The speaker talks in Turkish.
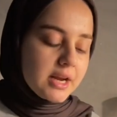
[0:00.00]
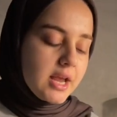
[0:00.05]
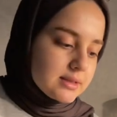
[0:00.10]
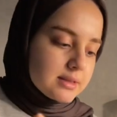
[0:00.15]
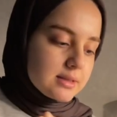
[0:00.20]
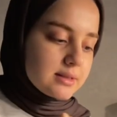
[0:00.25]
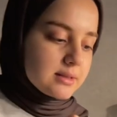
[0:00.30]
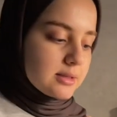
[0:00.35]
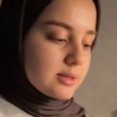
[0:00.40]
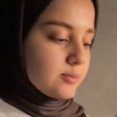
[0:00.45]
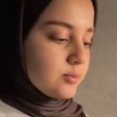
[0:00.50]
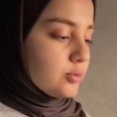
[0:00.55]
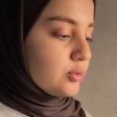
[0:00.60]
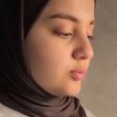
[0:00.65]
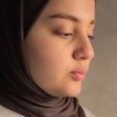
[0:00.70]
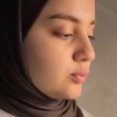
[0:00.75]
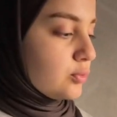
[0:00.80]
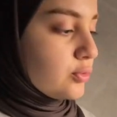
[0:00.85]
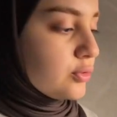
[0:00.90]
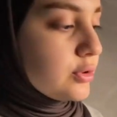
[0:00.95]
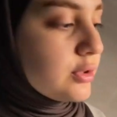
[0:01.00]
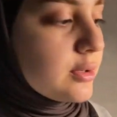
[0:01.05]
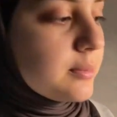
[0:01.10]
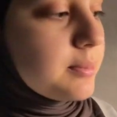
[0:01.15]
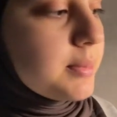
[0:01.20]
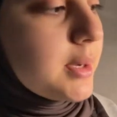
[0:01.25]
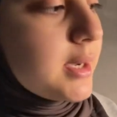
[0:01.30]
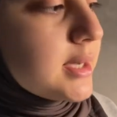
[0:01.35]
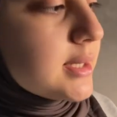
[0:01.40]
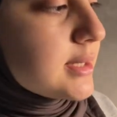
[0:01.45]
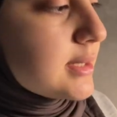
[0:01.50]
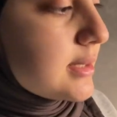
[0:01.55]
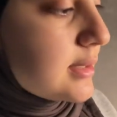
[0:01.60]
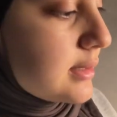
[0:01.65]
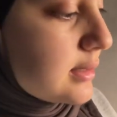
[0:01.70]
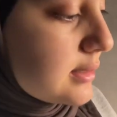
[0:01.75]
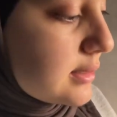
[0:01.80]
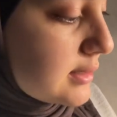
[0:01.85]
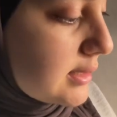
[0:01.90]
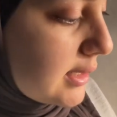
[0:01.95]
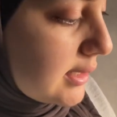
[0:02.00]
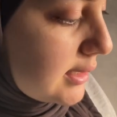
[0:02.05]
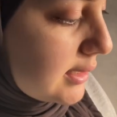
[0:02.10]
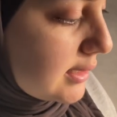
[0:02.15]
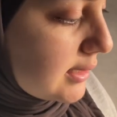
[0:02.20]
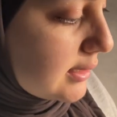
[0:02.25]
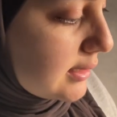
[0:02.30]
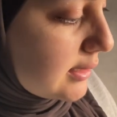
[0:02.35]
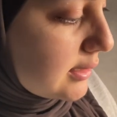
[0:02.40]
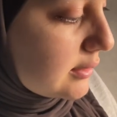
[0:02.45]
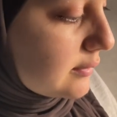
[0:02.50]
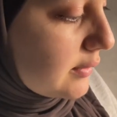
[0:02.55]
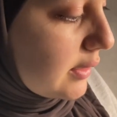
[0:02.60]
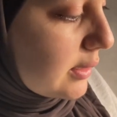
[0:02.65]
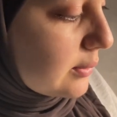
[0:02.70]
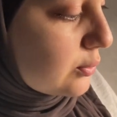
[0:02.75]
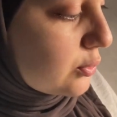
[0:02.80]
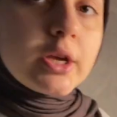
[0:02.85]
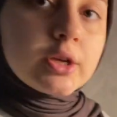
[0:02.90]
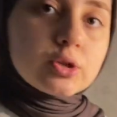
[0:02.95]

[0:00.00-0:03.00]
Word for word: Aslında bunun burada bazı delikleri var.